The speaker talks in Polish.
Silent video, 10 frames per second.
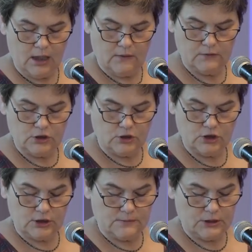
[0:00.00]
W
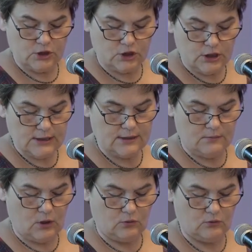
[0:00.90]
1730
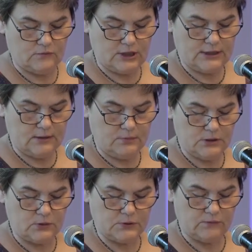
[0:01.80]
roku ówczesny
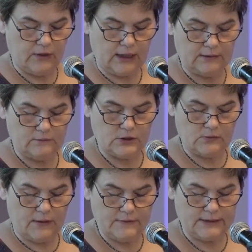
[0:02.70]
biskup sufragan
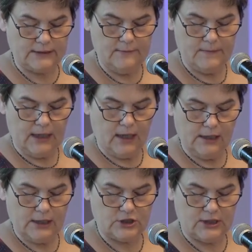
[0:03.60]
wrocławski
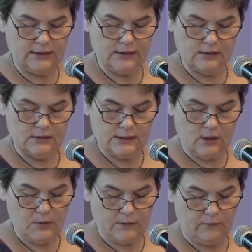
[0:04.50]
Eliasz Daniel
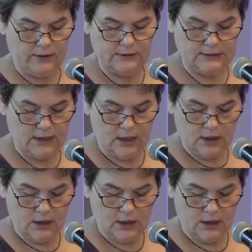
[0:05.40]
Sommerfeld